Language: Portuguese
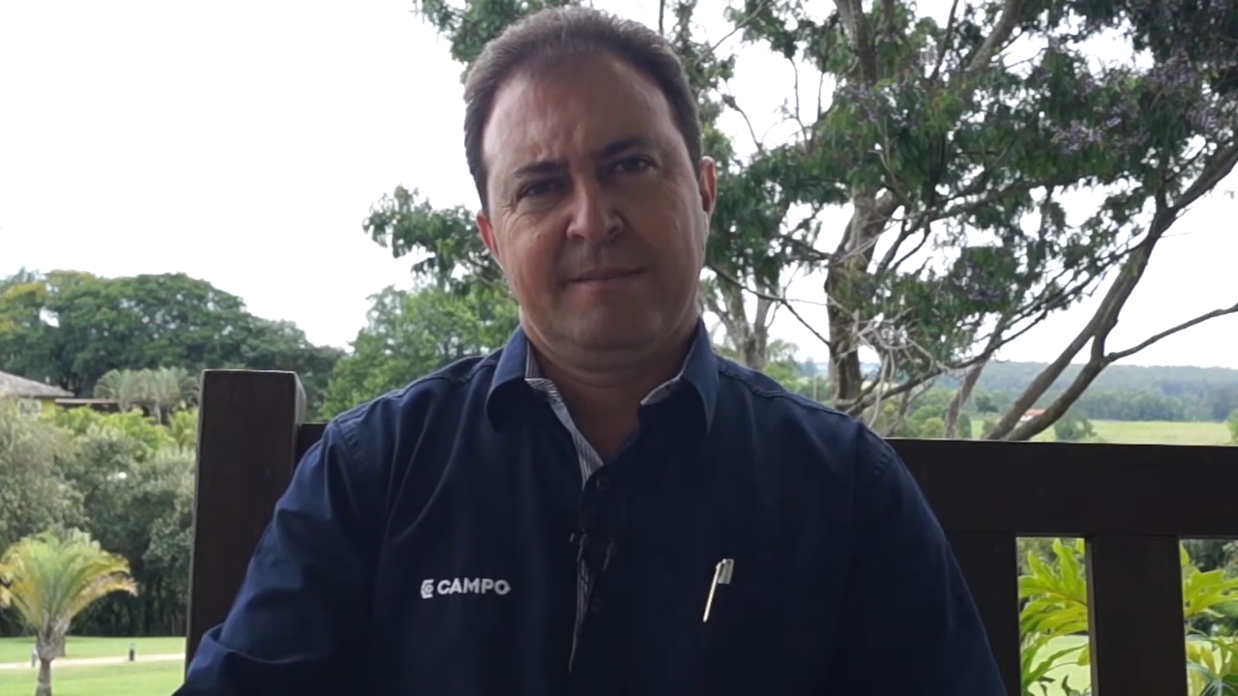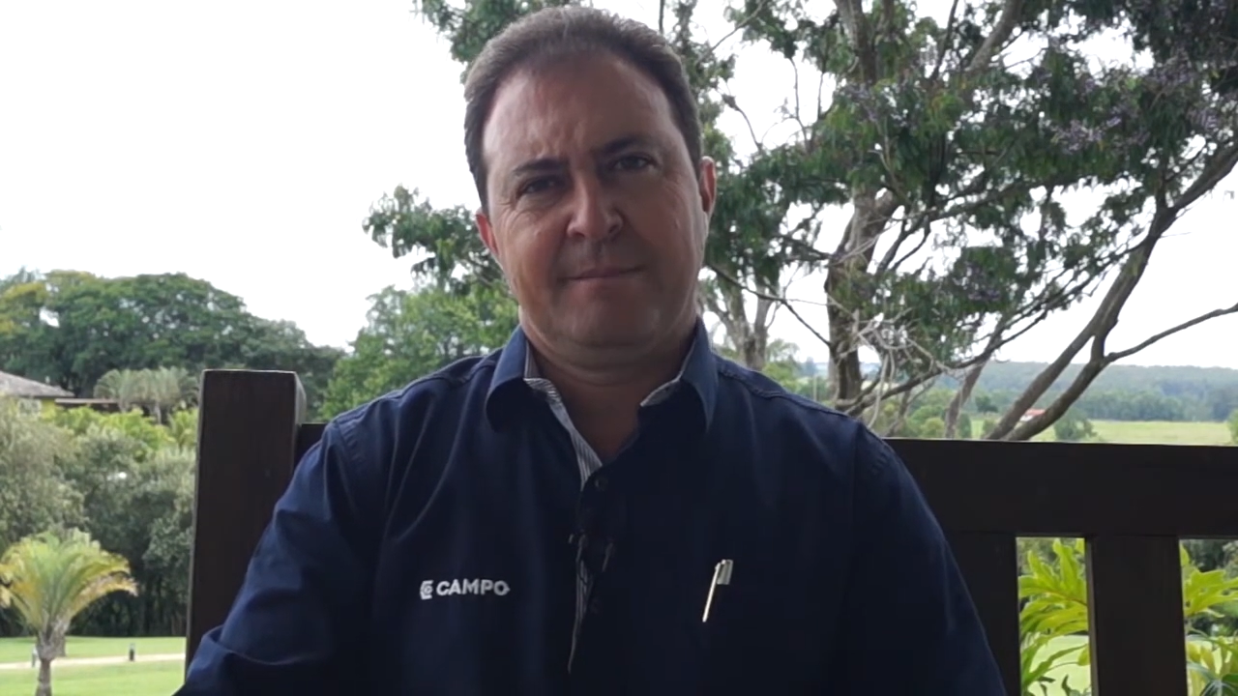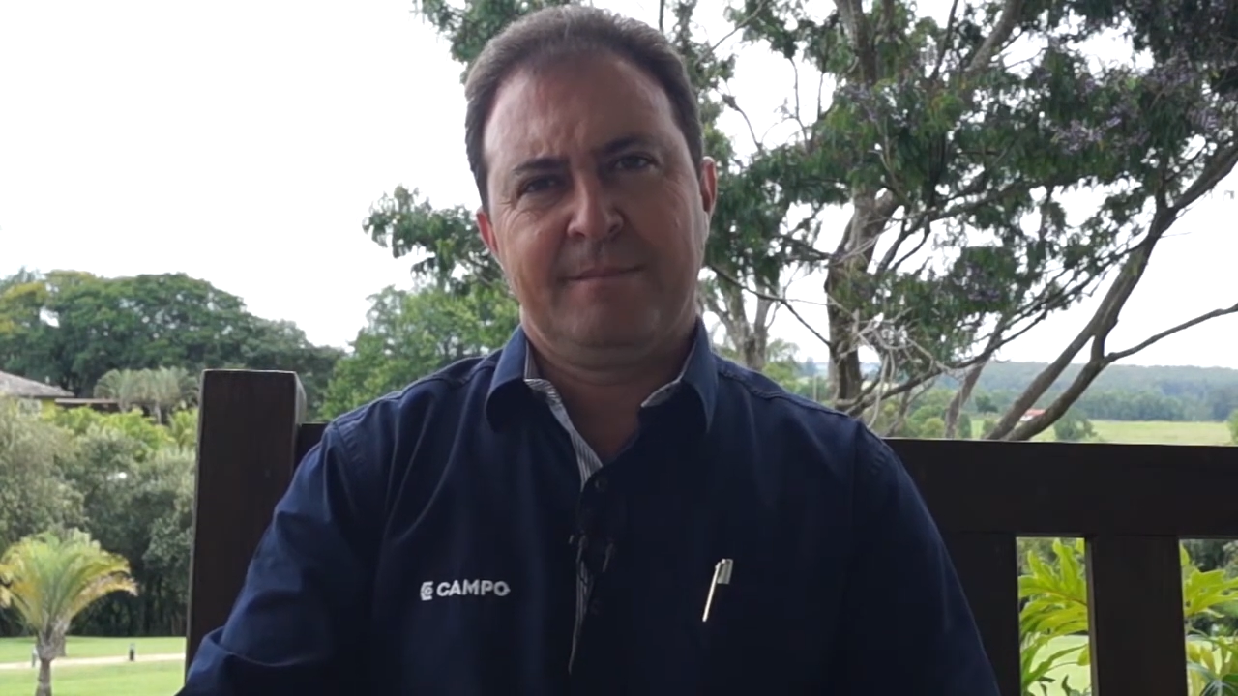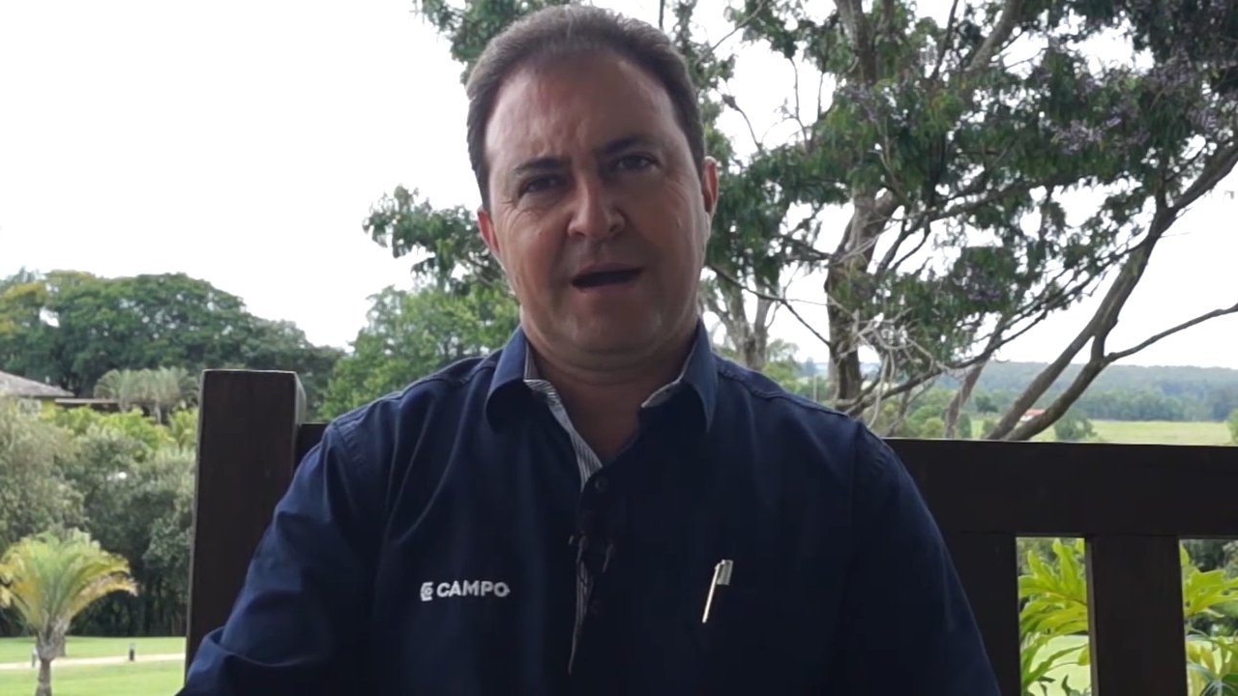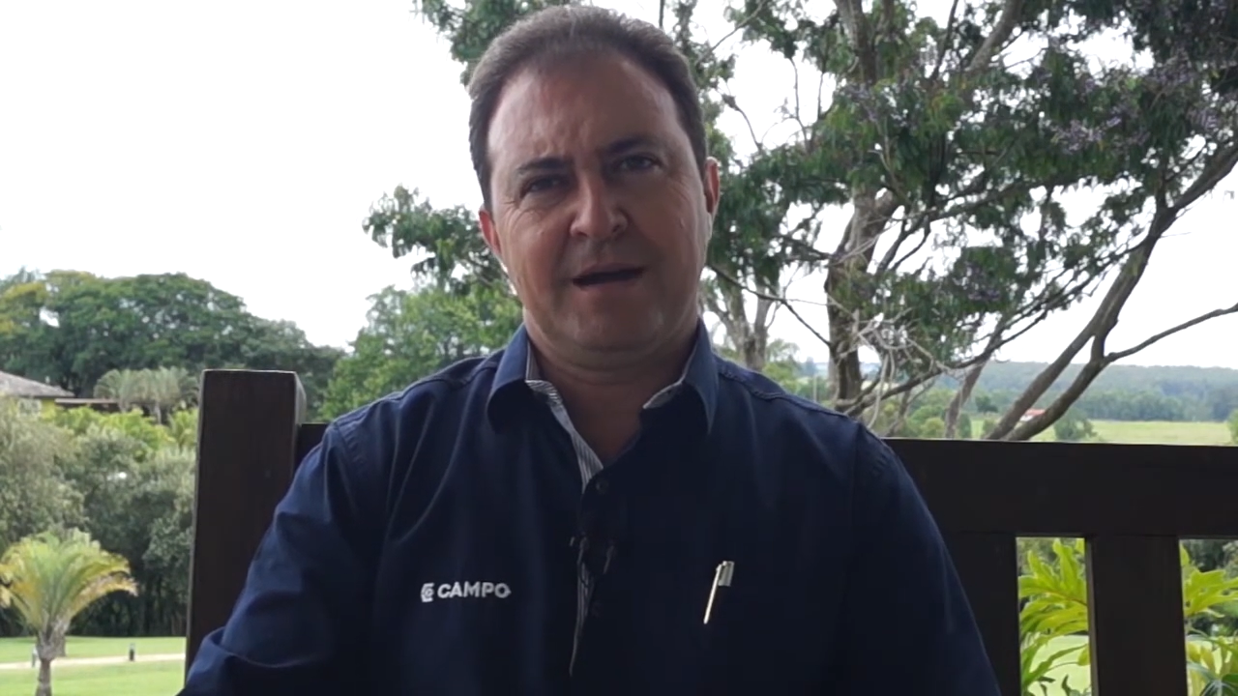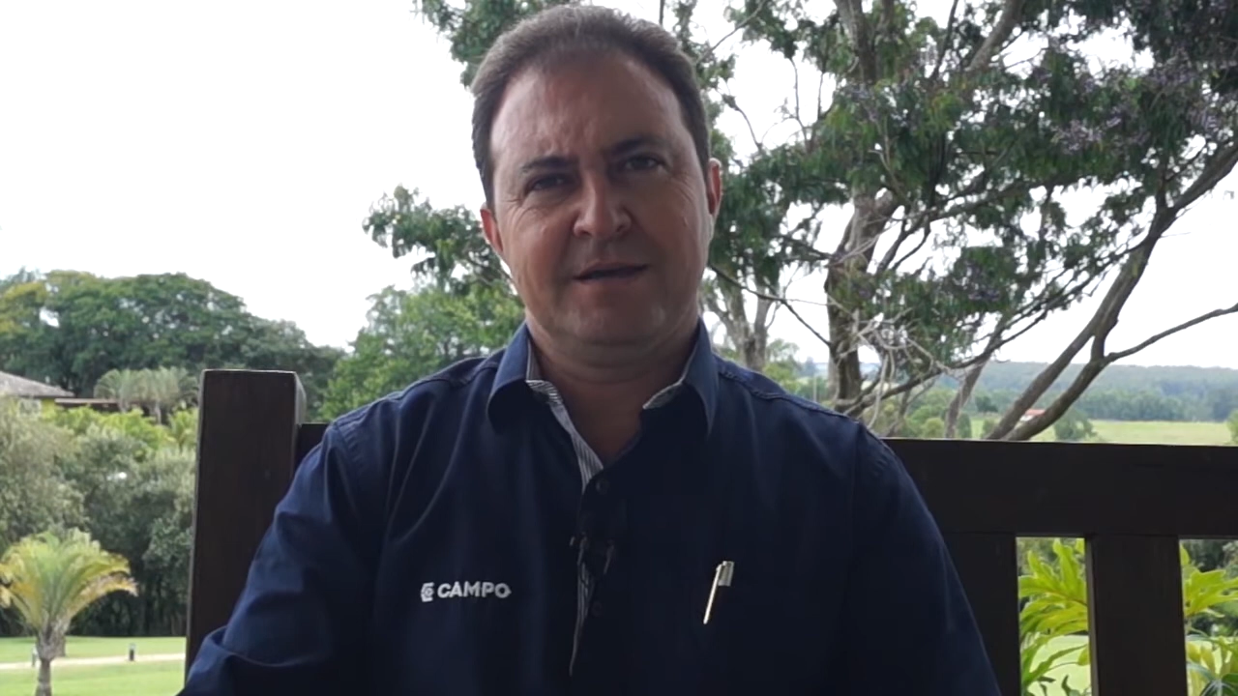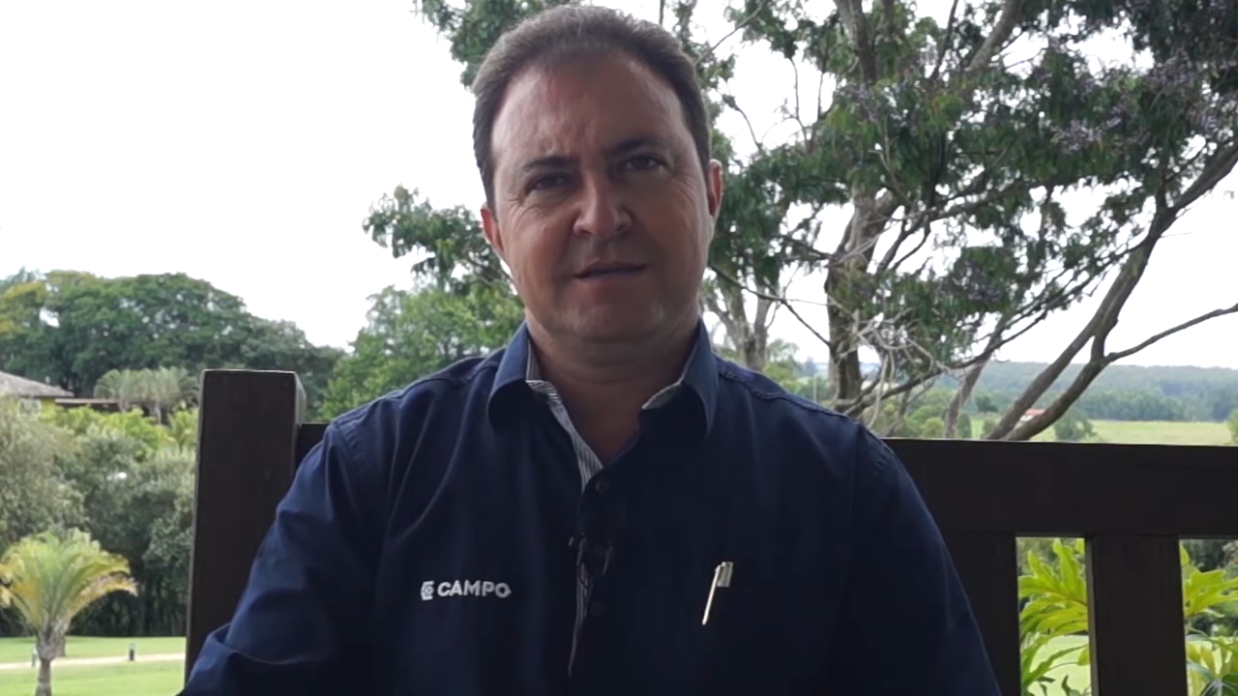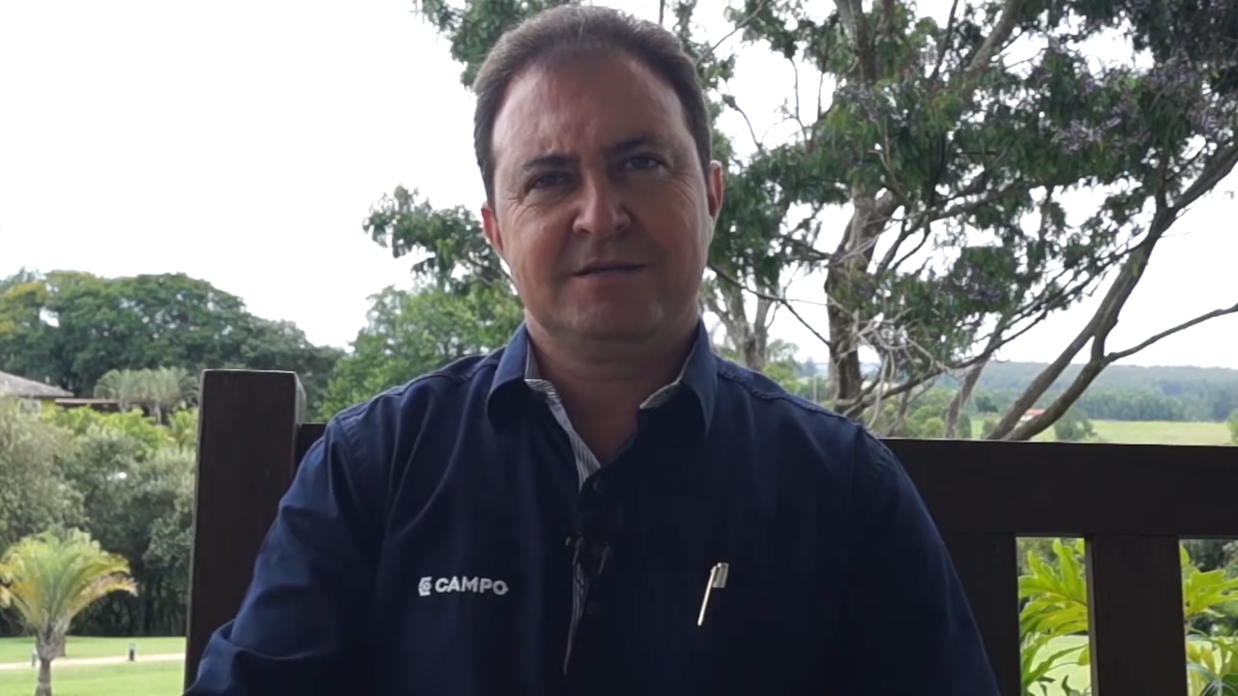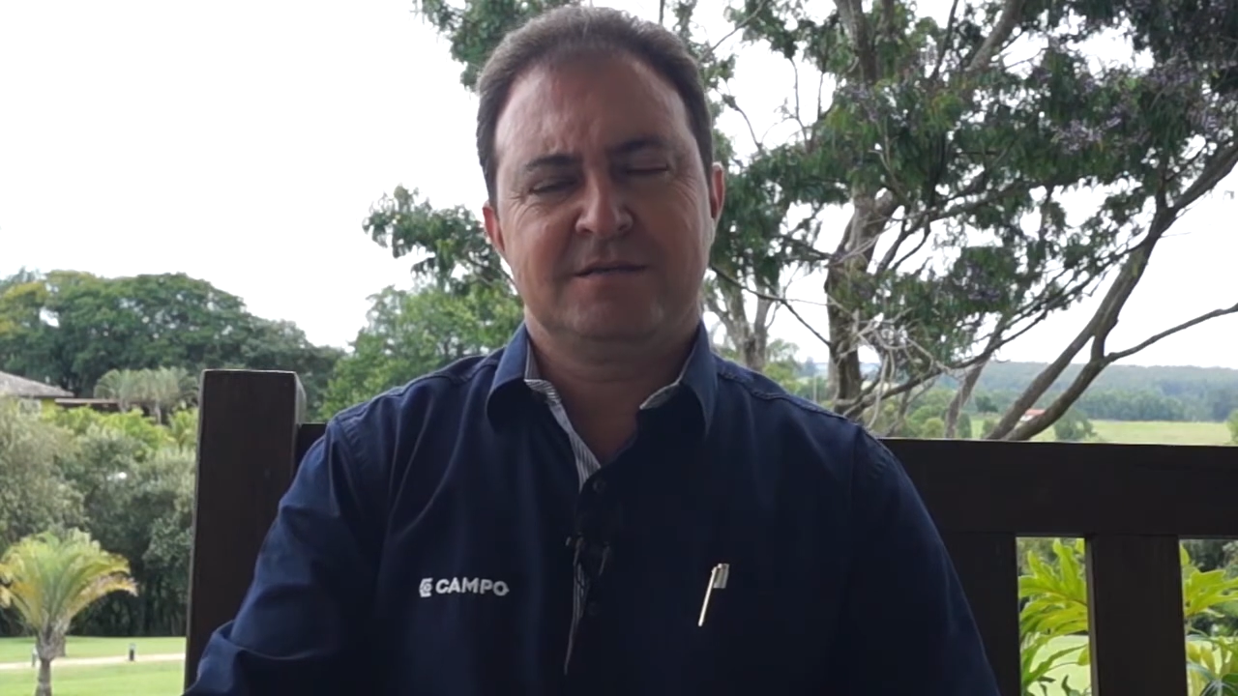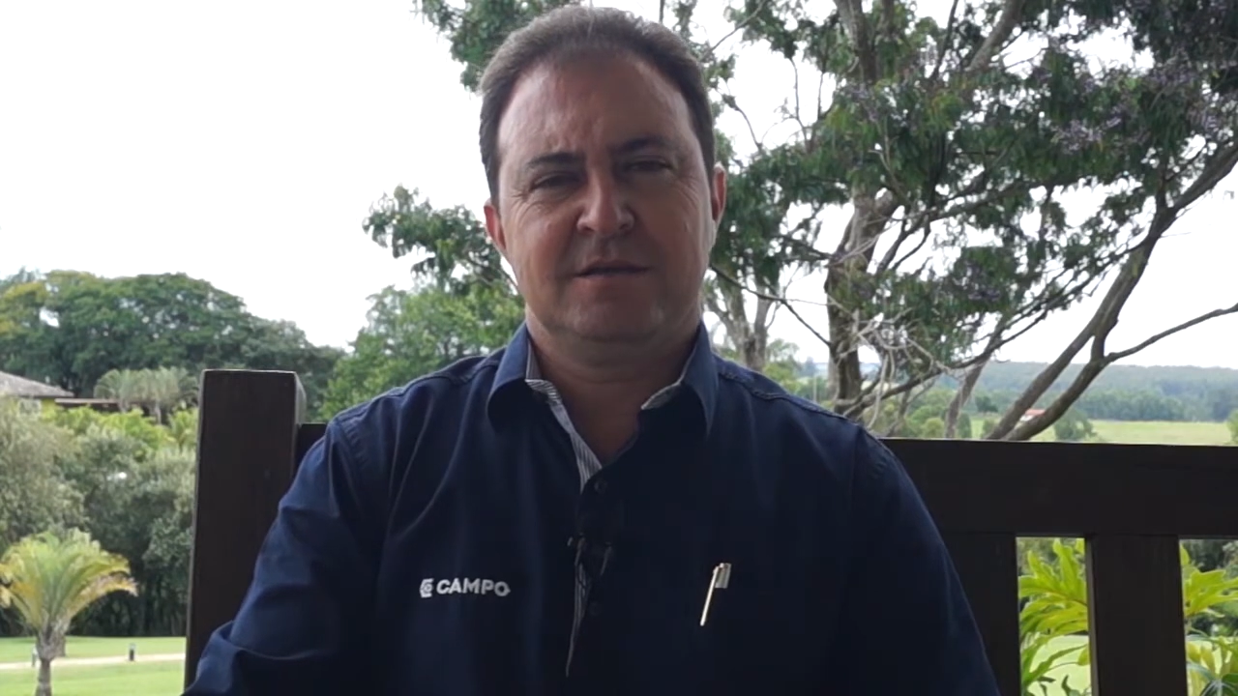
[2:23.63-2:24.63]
Mas